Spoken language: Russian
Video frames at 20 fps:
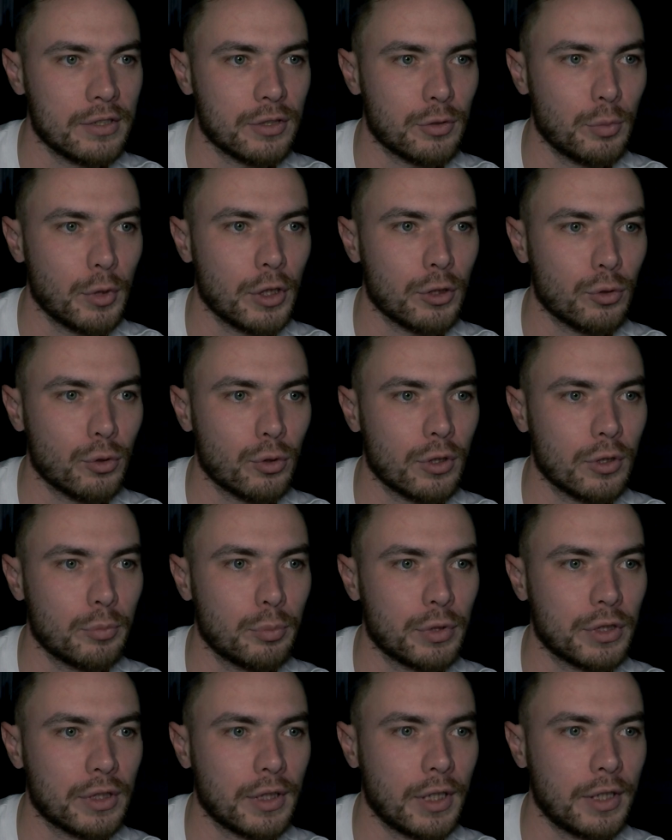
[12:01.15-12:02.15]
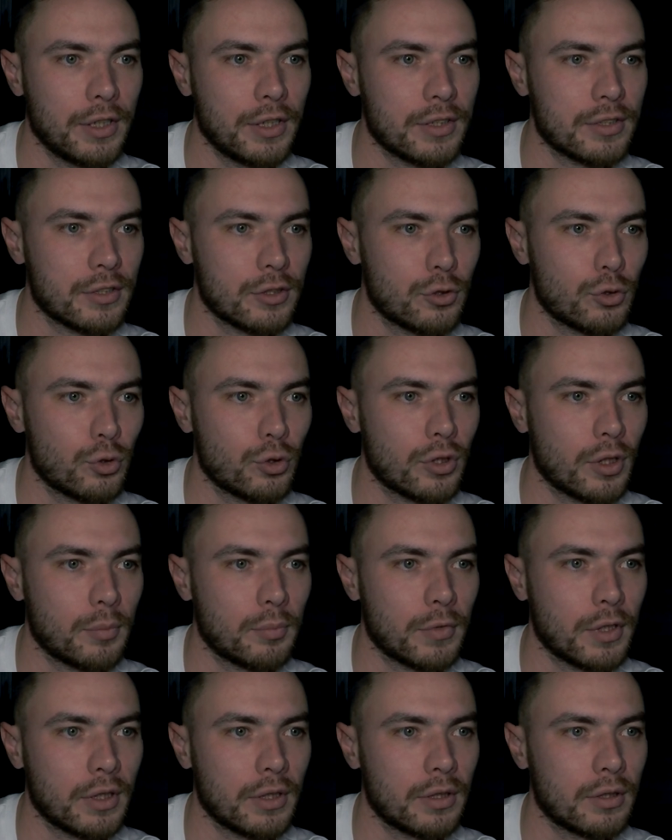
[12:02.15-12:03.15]
себя только под конец, и то
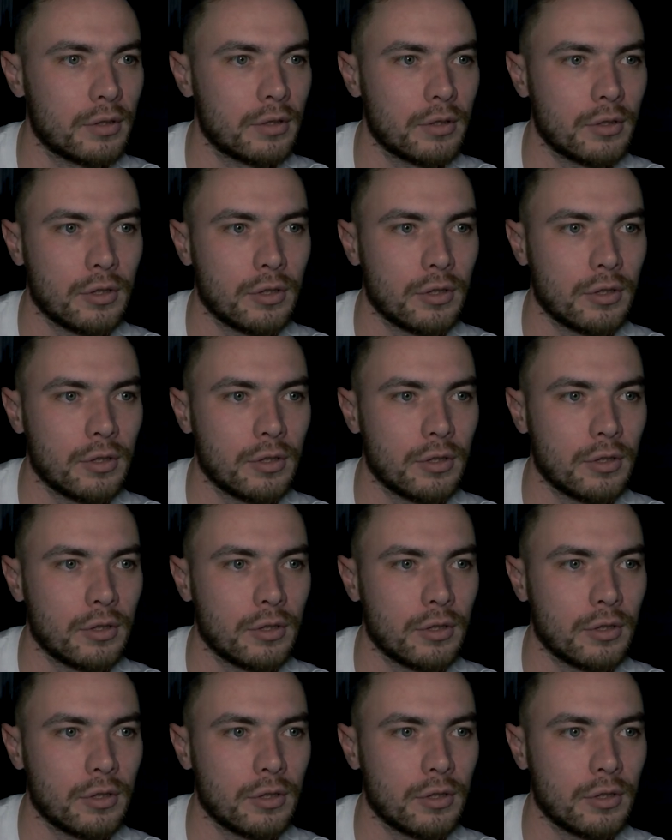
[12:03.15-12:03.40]
там на